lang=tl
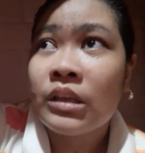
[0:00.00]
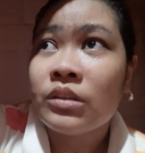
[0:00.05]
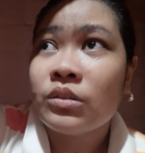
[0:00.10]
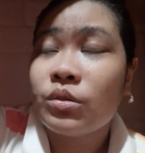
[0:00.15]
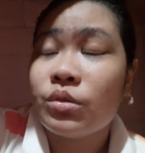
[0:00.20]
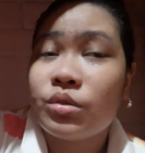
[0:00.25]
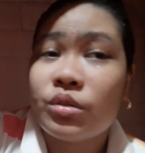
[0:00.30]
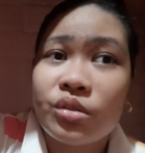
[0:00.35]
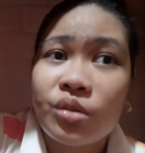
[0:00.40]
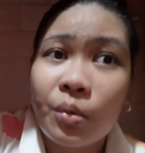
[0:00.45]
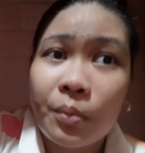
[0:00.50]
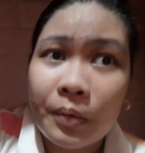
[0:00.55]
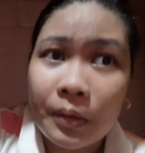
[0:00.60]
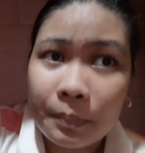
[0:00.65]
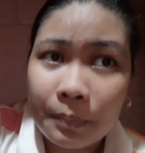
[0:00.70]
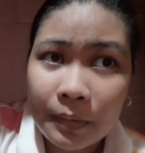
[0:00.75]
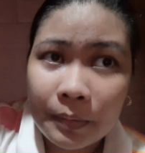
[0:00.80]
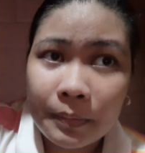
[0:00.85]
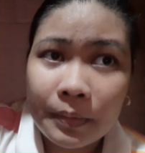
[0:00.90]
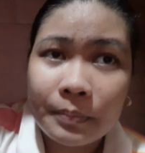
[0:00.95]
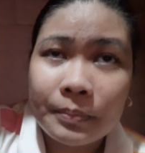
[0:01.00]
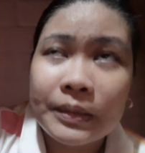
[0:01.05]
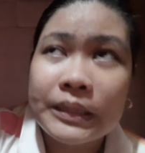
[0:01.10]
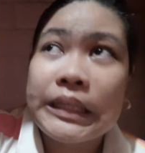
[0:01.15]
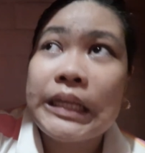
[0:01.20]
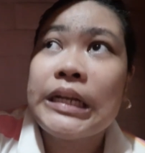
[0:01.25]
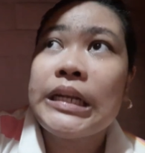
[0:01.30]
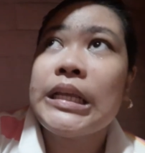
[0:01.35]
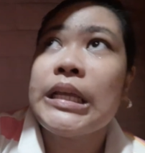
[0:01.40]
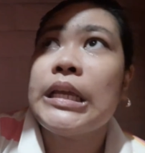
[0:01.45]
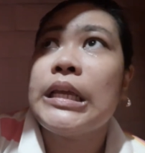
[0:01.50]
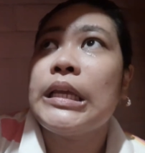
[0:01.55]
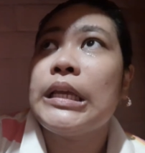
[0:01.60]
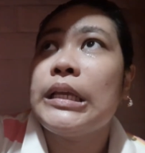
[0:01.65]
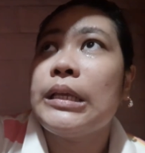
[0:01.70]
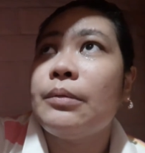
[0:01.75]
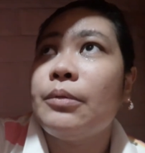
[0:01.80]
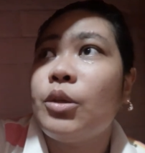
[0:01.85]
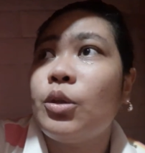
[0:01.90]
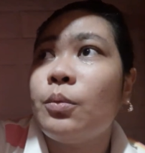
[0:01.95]
So sa sobrang pagmamadali,
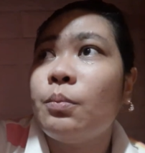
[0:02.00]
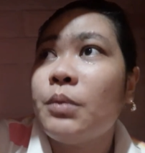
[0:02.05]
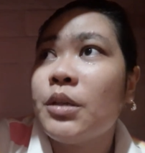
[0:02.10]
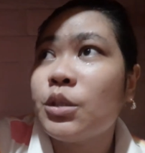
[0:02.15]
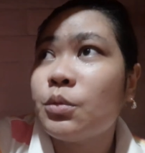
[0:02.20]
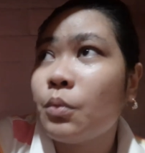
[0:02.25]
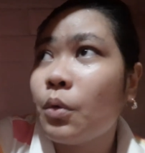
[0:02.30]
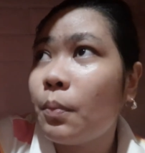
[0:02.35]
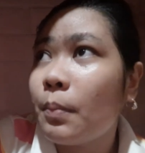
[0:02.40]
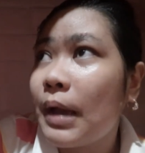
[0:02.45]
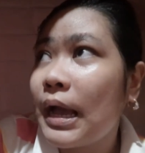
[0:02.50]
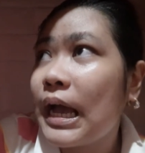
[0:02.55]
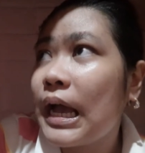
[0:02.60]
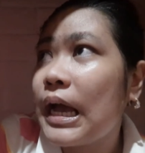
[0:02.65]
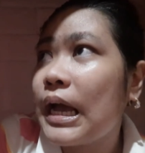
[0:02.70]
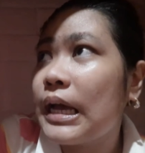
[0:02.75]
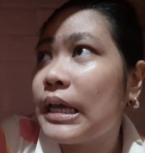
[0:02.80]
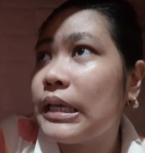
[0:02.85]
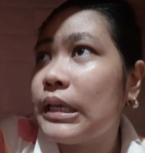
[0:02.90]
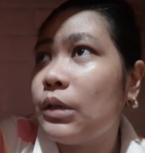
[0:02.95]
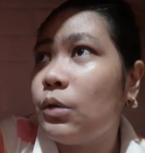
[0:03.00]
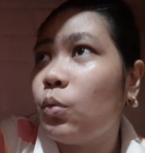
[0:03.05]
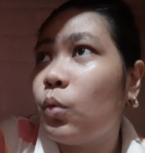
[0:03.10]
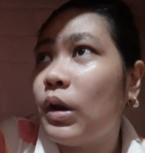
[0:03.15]
yung mismong bahay,